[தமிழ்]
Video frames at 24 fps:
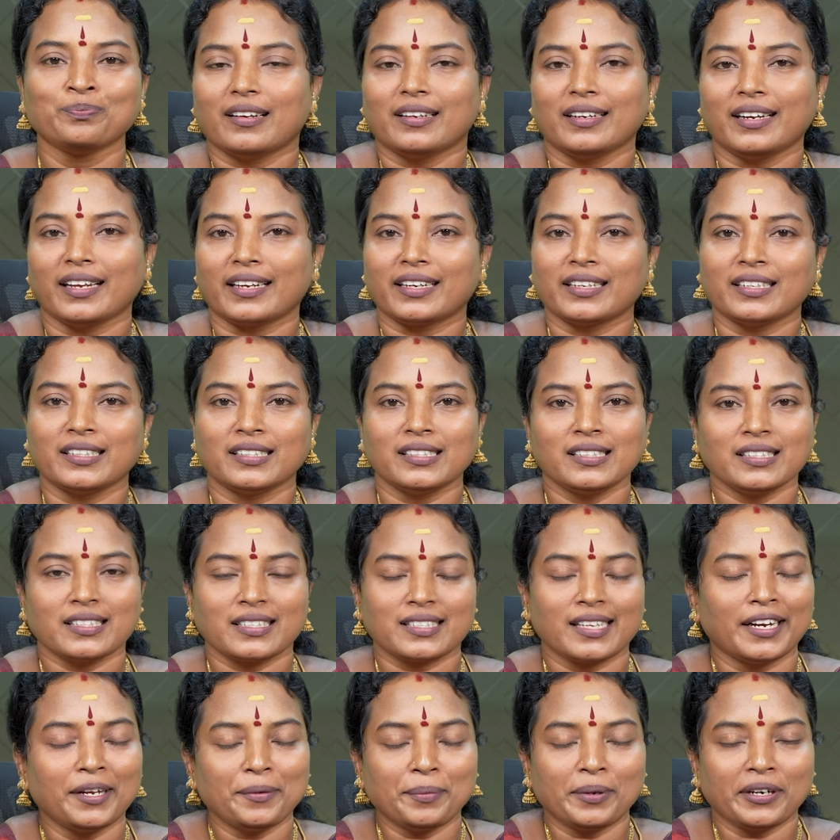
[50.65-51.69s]
இன்னைக்கு
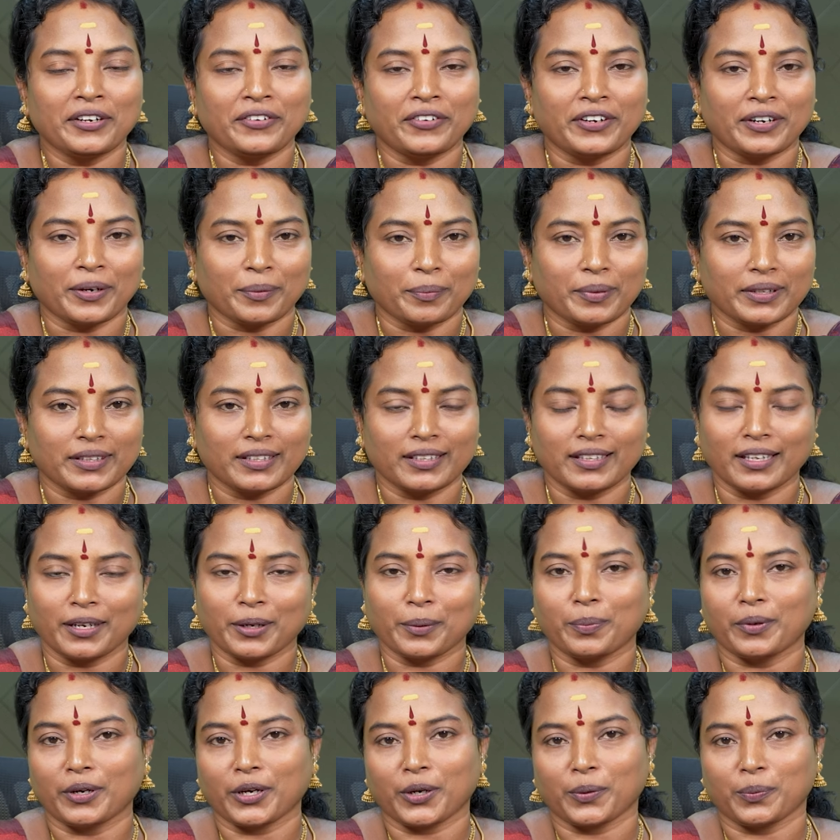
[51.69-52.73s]
சனி பகவானை பற்றி தாங்க
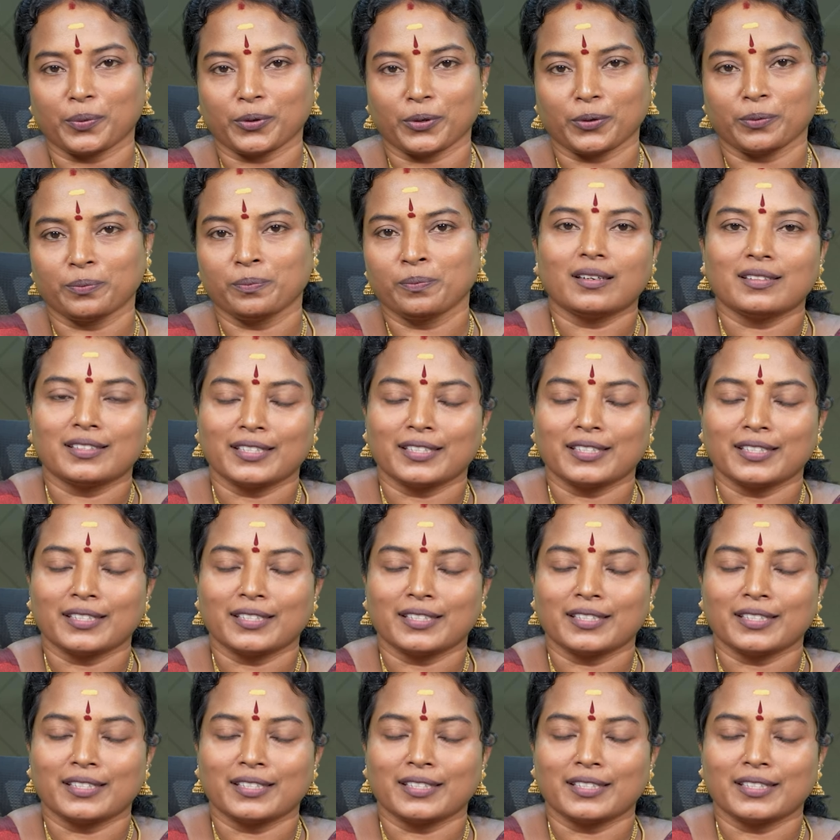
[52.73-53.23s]
பார்க்க போகிறோம்